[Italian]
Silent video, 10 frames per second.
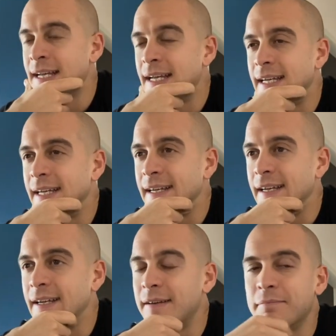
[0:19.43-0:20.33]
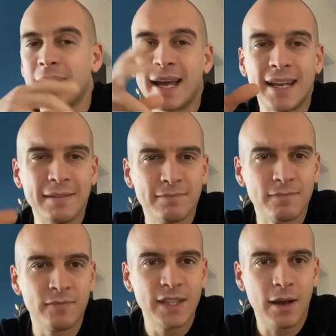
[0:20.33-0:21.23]
Eh, magari
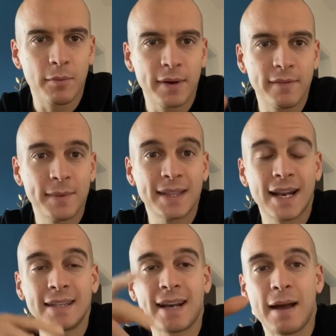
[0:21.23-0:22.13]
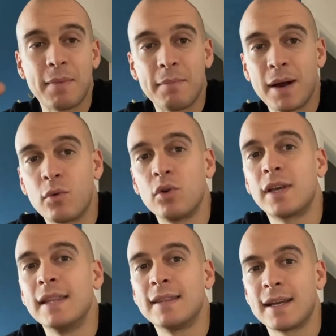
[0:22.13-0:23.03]
vediamo brevemente la trama, ma quello
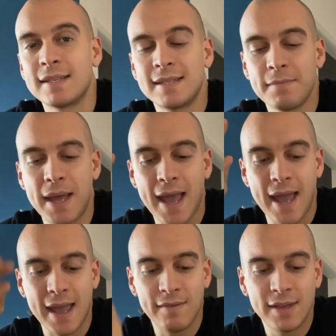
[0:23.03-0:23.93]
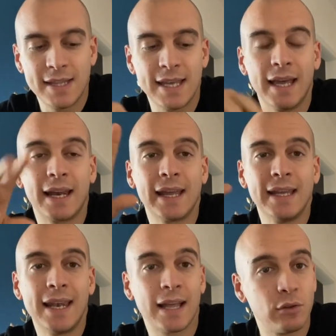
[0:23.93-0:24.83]
che interessa a me è vedere
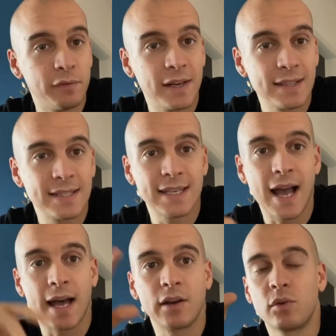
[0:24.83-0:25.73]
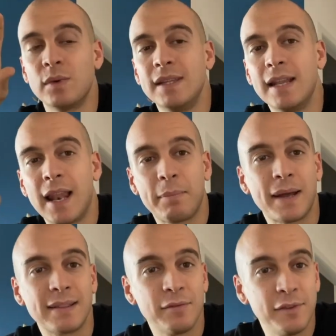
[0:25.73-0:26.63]
il lato finanziario, quindi la
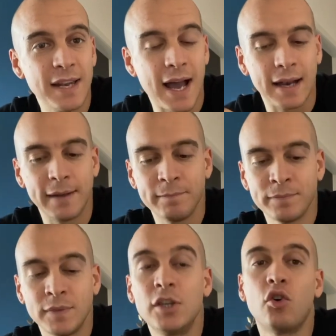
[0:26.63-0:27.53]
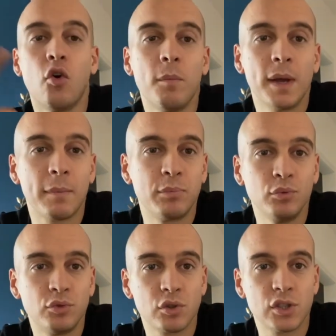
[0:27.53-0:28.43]
parte finale di come
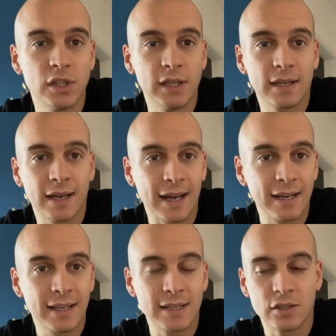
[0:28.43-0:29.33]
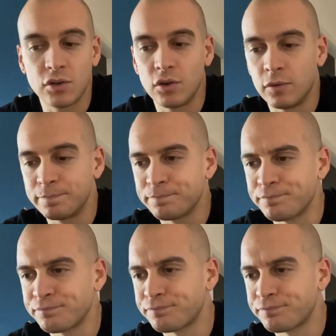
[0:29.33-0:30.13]
appunto si arricchiscono